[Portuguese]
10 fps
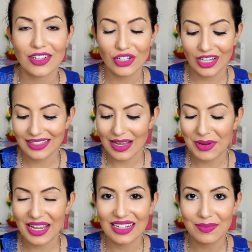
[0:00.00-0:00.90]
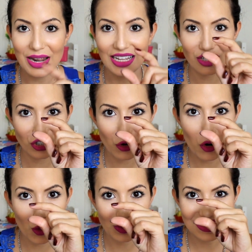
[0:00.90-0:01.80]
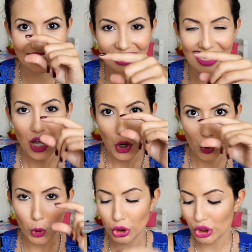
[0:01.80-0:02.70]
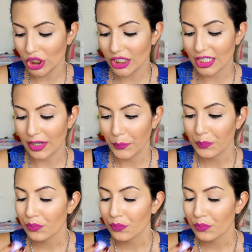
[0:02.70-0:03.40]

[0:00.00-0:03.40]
da gente, sabe aquelas balinhas de goma, assim, roxinha?